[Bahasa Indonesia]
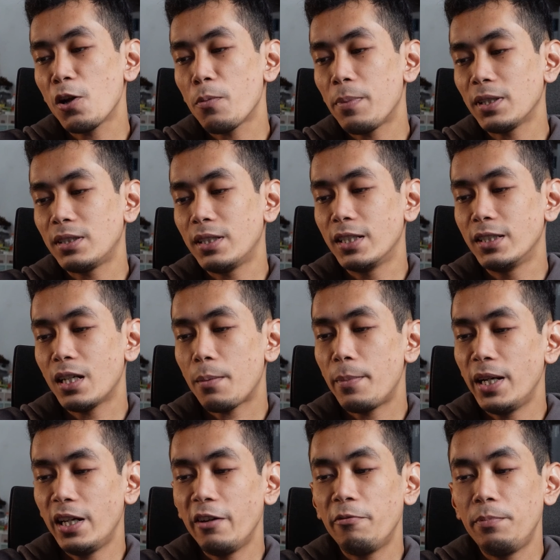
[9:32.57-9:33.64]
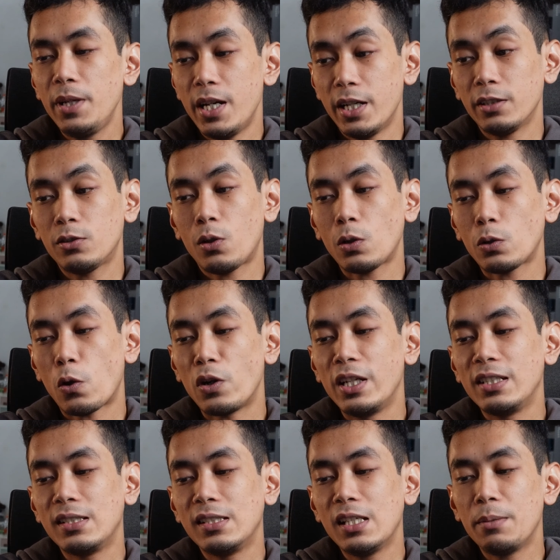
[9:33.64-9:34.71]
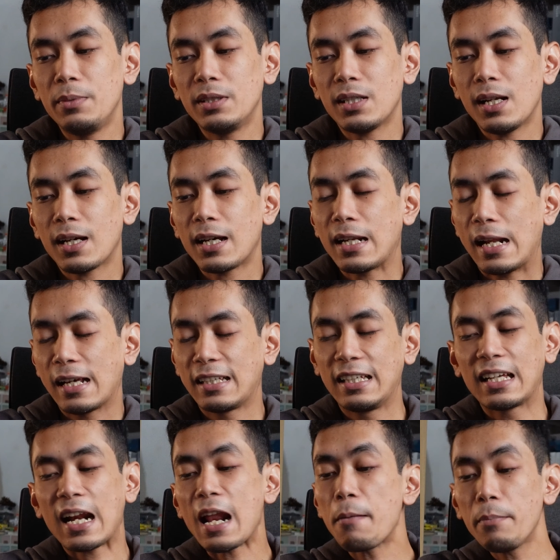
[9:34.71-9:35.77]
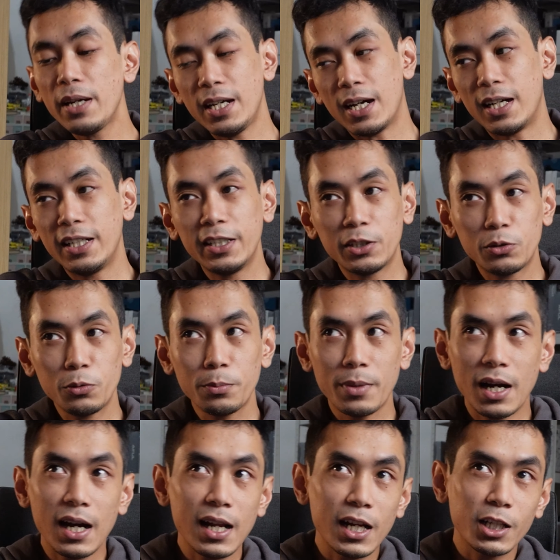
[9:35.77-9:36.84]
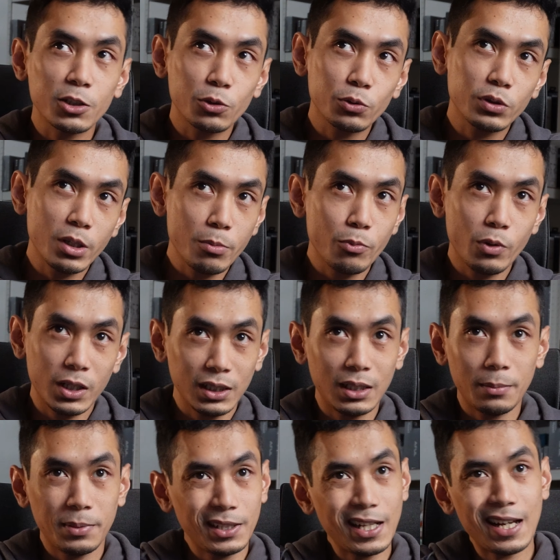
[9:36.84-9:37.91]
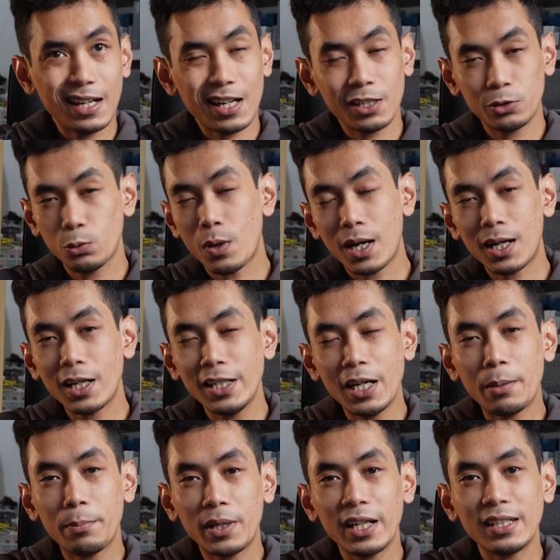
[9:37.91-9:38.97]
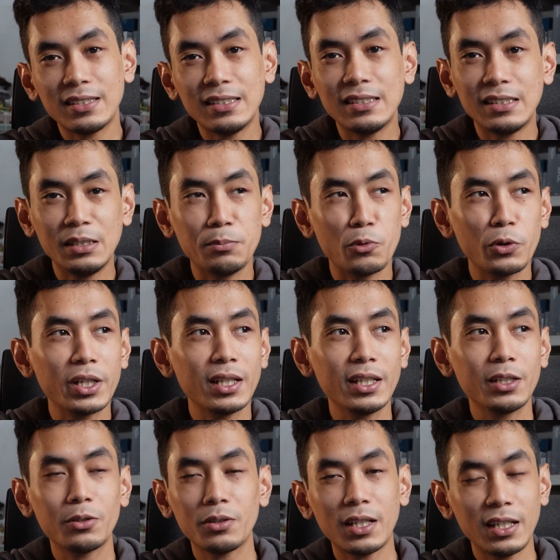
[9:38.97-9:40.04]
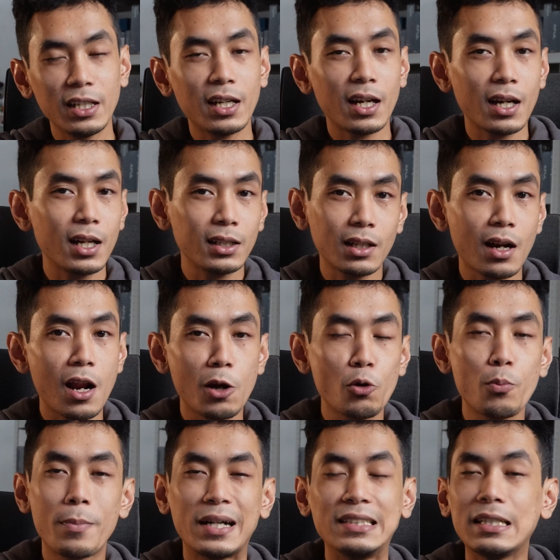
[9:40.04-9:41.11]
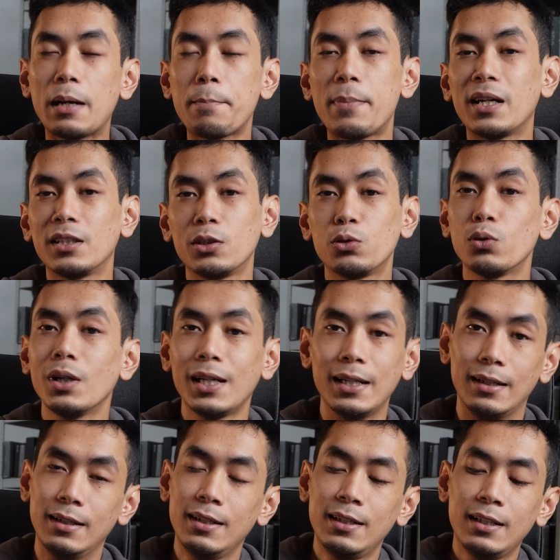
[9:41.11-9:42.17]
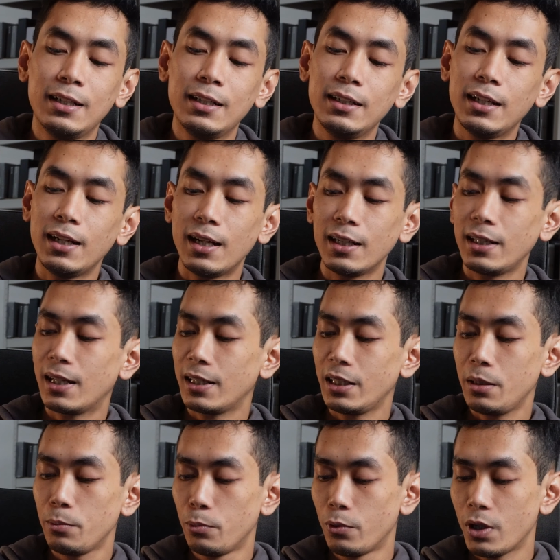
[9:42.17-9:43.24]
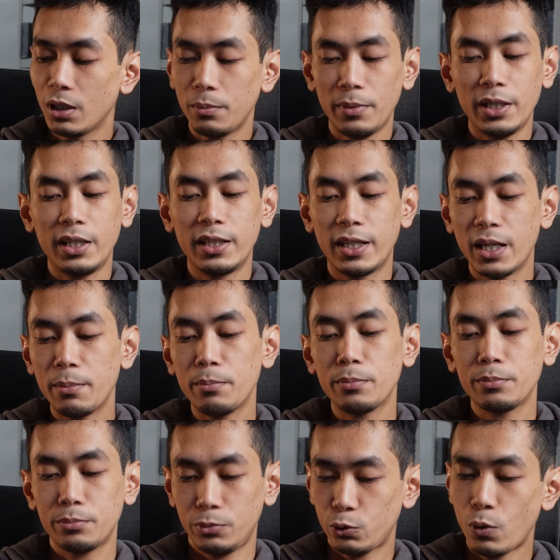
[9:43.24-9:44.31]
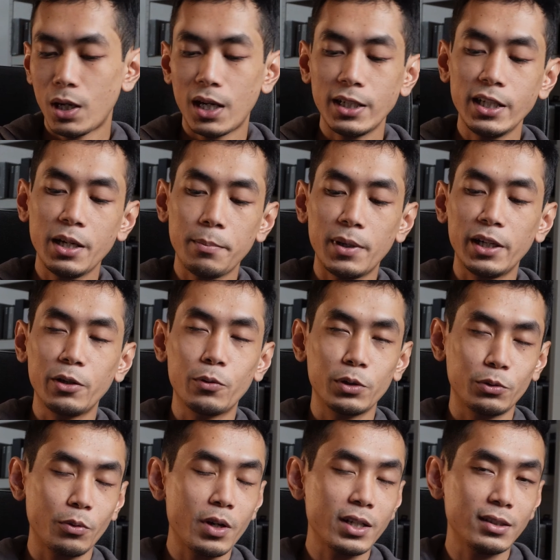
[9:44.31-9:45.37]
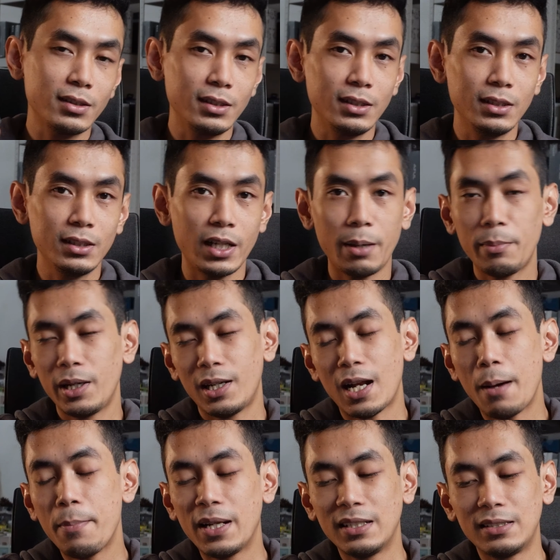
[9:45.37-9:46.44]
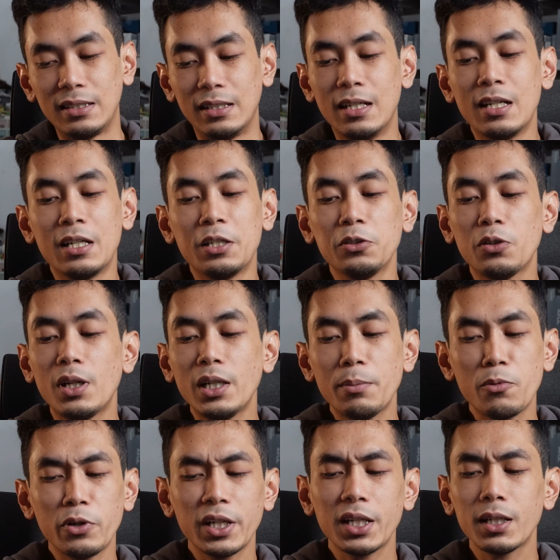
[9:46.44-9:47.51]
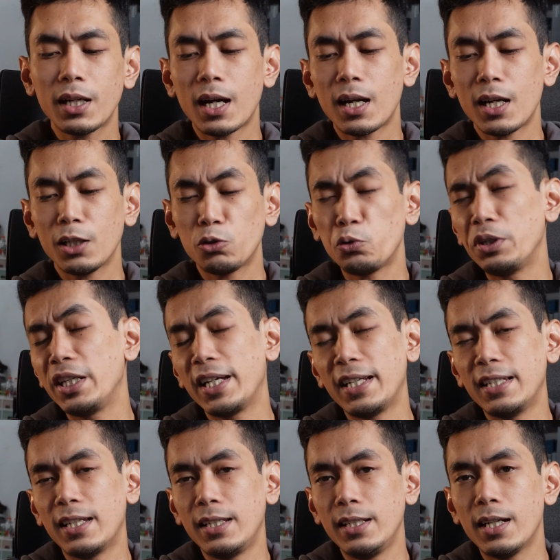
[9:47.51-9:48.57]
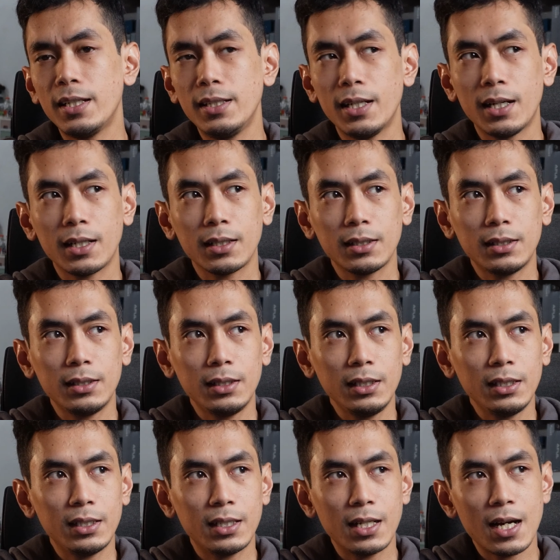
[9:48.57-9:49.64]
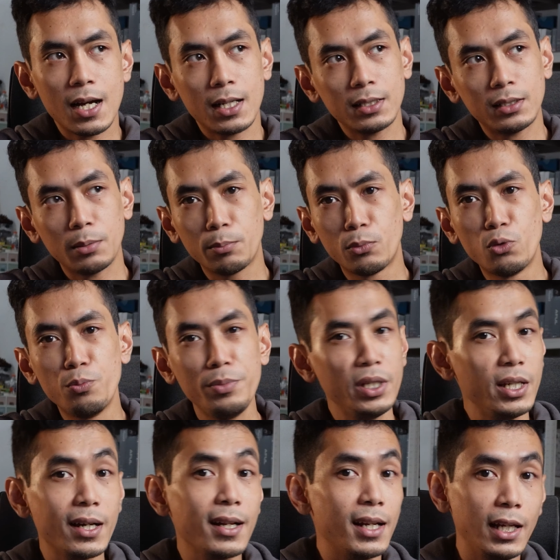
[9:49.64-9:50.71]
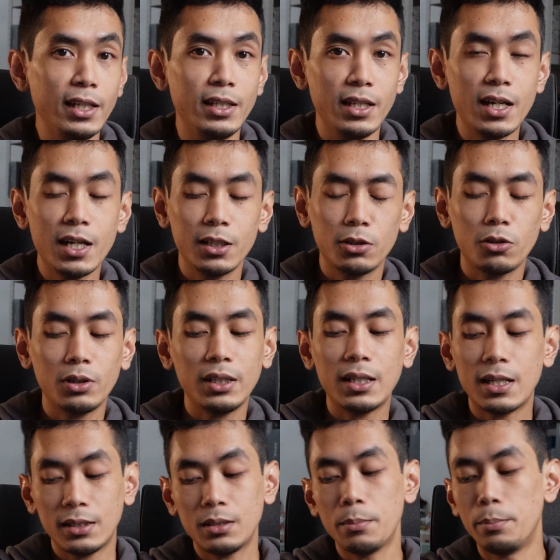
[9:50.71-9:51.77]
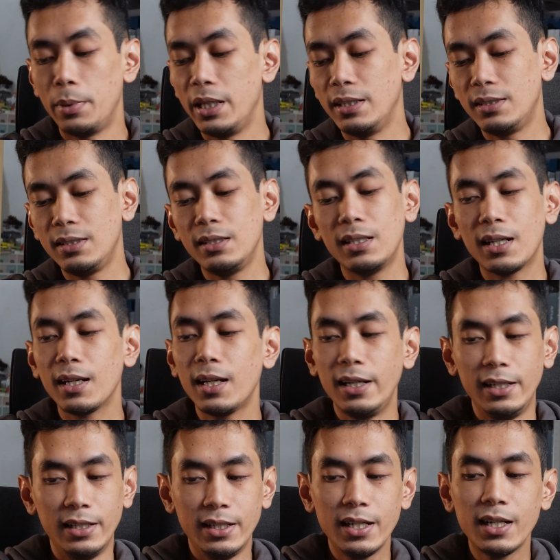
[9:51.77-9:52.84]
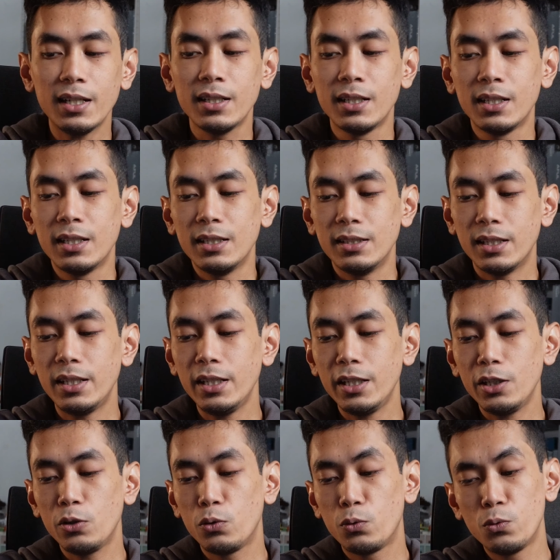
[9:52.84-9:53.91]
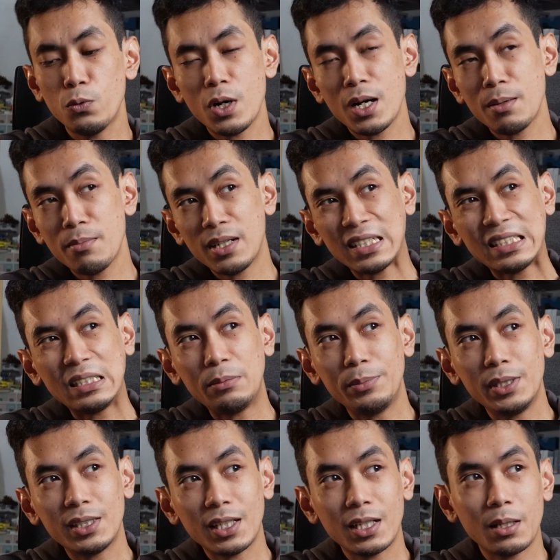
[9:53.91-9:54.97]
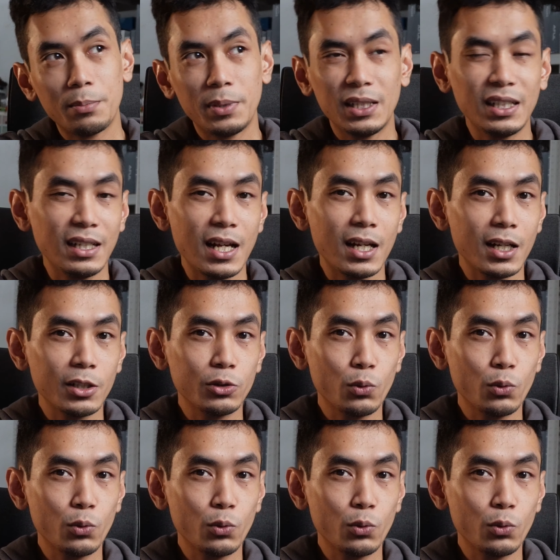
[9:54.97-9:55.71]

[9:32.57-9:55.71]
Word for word: kalau pas diajak main FPS terus kondisinya misalkan lagi rame ya, itu bakalan susah buat dapat arah suara yang presisi. Mungkin itu tadi karena terlalu banyak pantulan. Dan lagi-lagi buat main game suaranya yang paling gue suka si ME8 sih. Soalnya mungkin karena tuningnya dia yang tidak sebumi yang lainnya atau tidak sebesi yang lainnya. Jadi gue masih bisa dapetin arah